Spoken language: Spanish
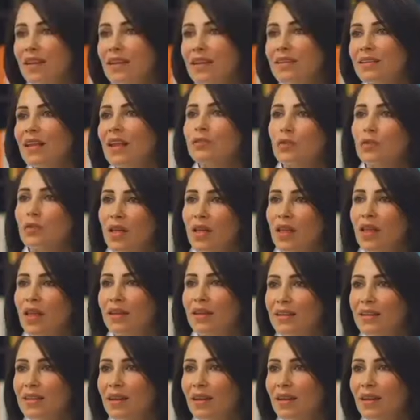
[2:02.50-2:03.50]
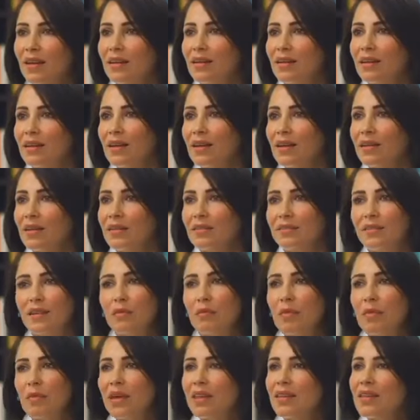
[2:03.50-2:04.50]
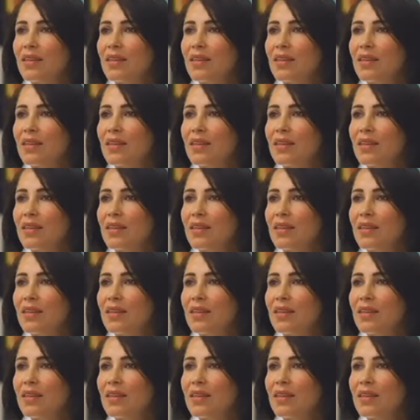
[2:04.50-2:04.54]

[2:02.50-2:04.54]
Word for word: Tienes a la ciudadanía sin